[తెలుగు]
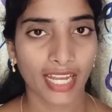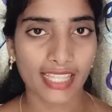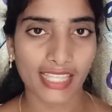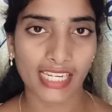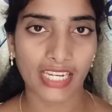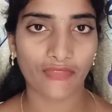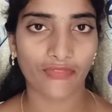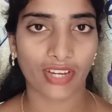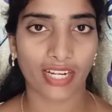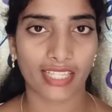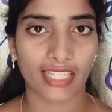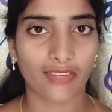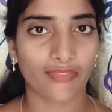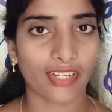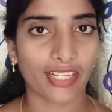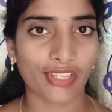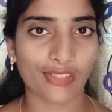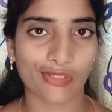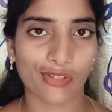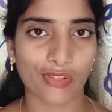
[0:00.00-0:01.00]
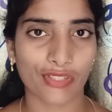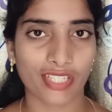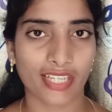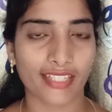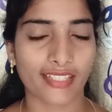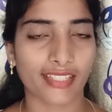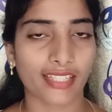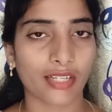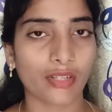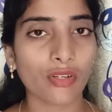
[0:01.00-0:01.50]
అది నేను ఫర్దర్ వీడియోస్లో
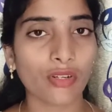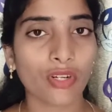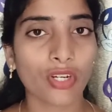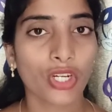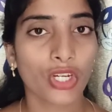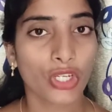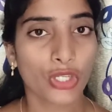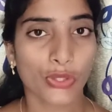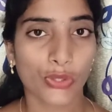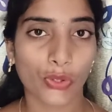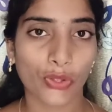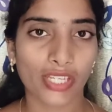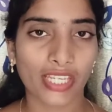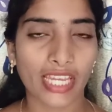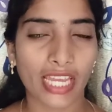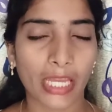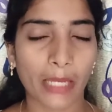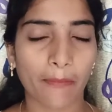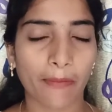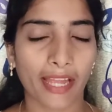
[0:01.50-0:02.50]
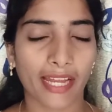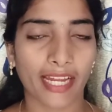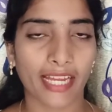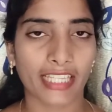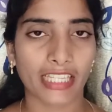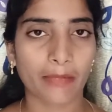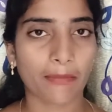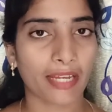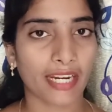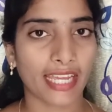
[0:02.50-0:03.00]
చేస్తాను సో ఈ హెయిర్ ప్యాక్
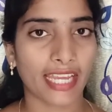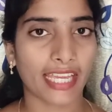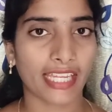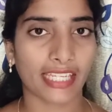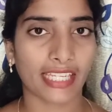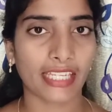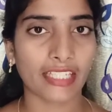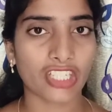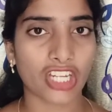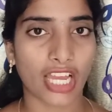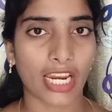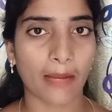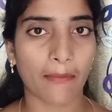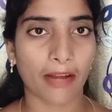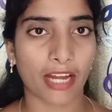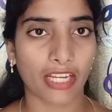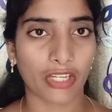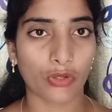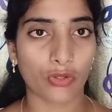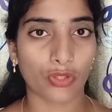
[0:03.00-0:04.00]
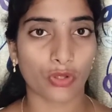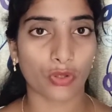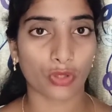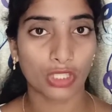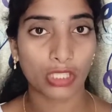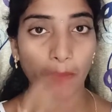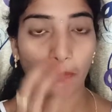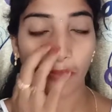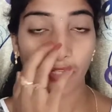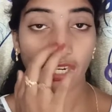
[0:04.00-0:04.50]
అయితే మన హెయిర్కి చాలా బాగా యూజ్
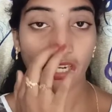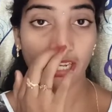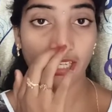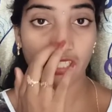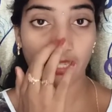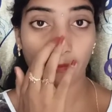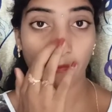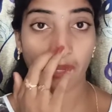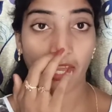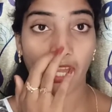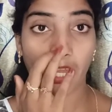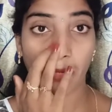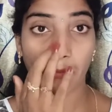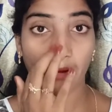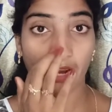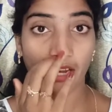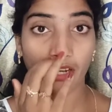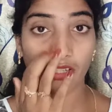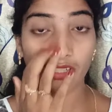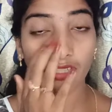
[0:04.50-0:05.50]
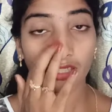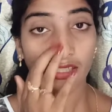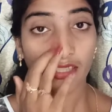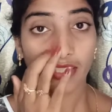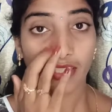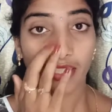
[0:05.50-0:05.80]
అవుతుంది ఇప్పుడు నేను చెప్పే హెయిర్ ప్యాక్